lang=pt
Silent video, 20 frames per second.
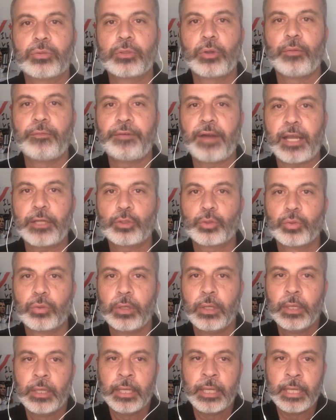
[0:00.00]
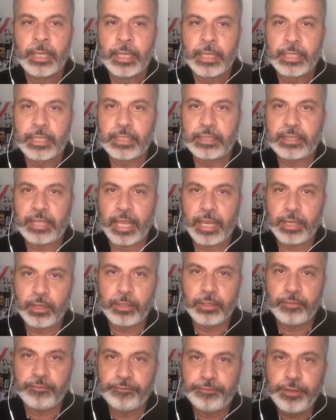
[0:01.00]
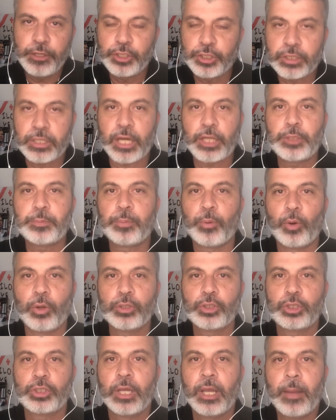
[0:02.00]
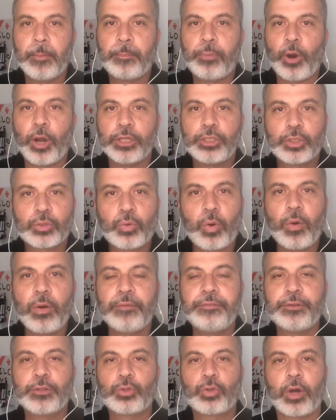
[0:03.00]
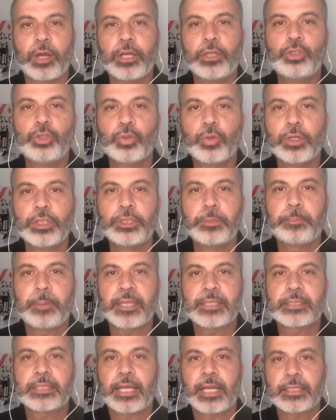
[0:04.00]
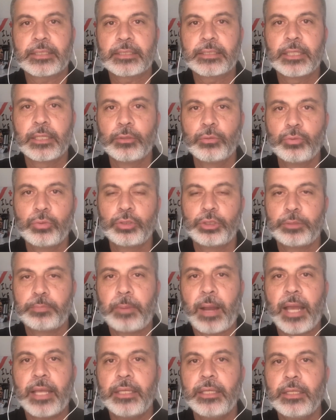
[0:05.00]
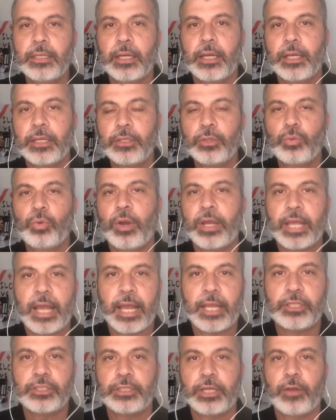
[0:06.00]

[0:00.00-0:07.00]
Então Vasco que tem 23 pontos, pode, com a vitória de hoje, passar Santos, Bahia e Goiás.